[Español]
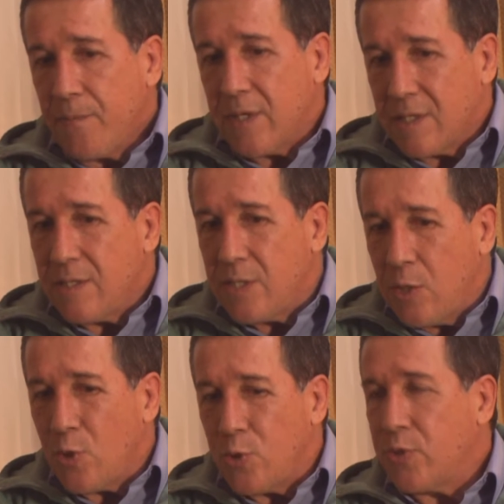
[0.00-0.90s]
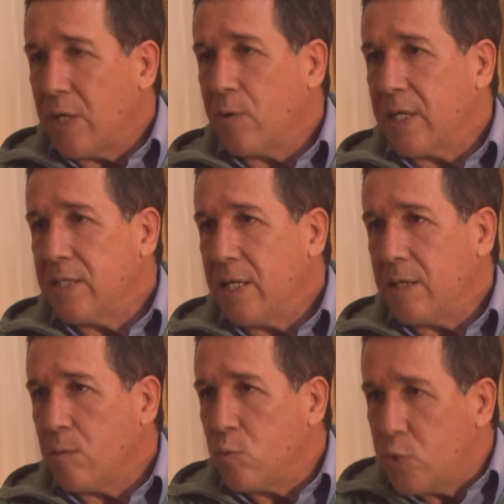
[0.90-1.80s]
Este, si no, yo tengo que
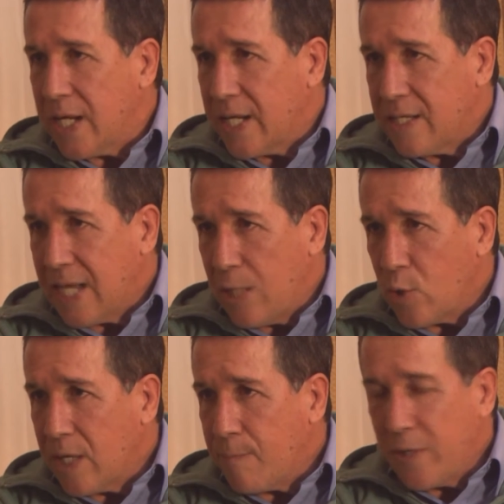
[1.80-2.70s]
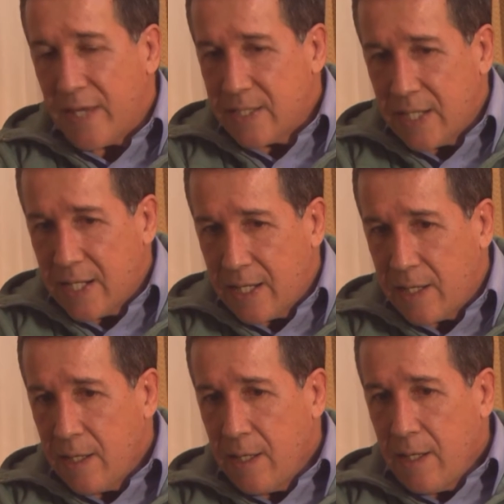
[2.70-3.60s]
ser un secretario que pueda
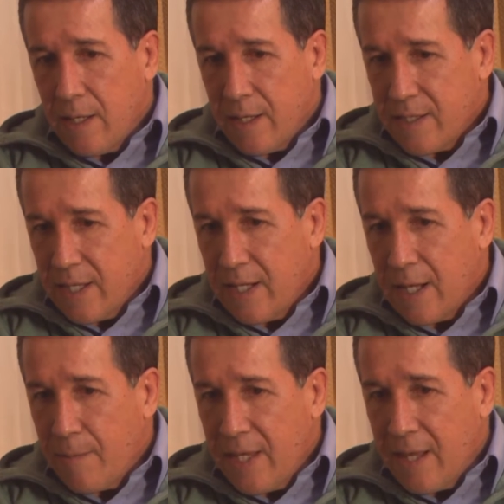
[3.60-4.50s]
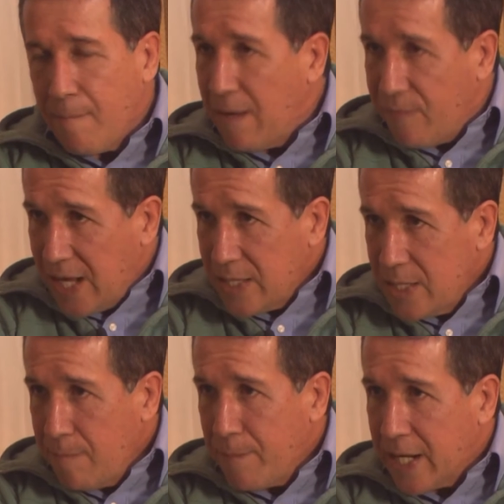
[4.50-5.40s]
hacerle este, la vida más
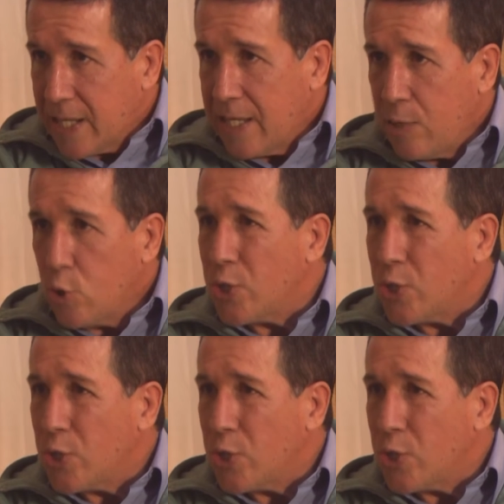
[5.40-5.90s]
fácil para que ellos